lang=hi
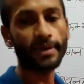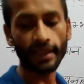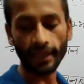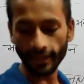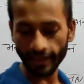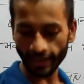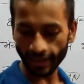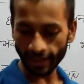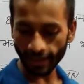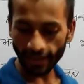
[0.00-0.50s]

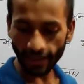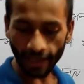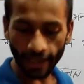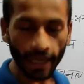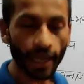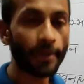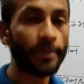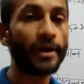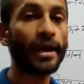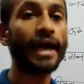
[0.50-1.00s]
बदल दिए गए
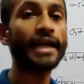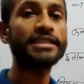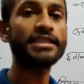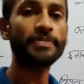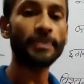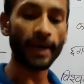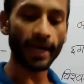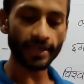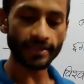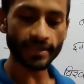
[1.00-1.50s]
हैं अब
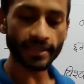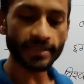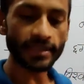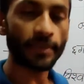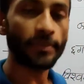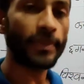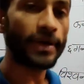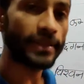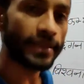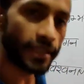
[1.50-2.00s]
राज्यपाल से
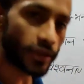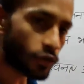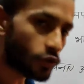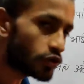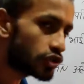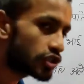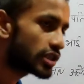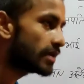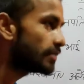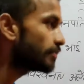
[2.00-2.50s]
संबंधित कुछ